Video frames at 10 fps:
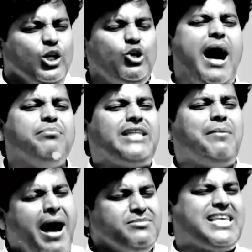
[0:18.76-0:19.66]
तो हम
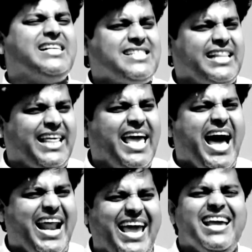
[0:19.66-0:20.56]
तमाम सांसद
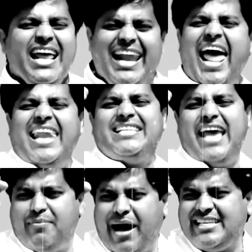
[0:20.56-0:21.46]
तैयार हैं ले लीजिए
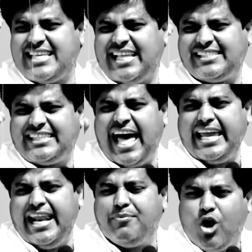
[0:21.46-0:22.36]
हमारी सदस्यता
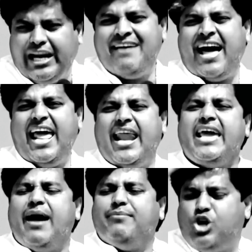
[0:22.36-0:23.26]
लेकिन हम रुकने वाले नहीं
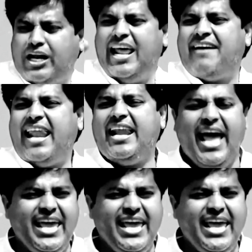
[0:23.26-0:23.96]
है हम झुकने वाले नहीं